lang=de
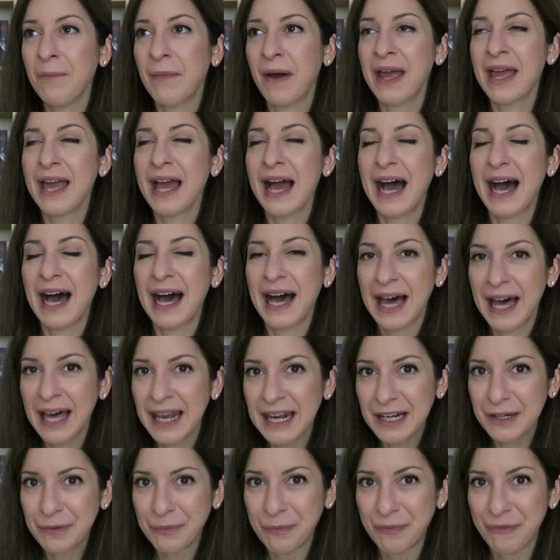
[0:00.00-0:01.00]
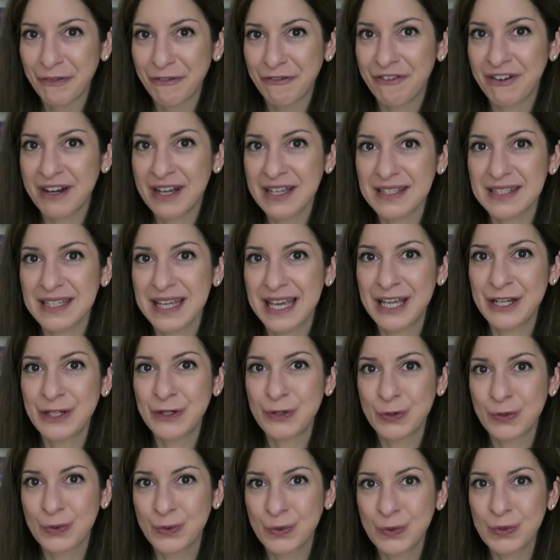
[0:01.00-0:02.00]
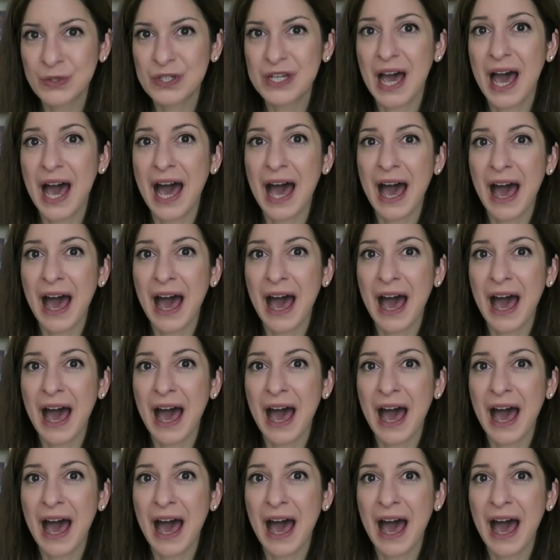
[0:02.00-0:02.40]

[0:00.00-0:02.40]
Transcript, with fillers: bei allem, was er tut,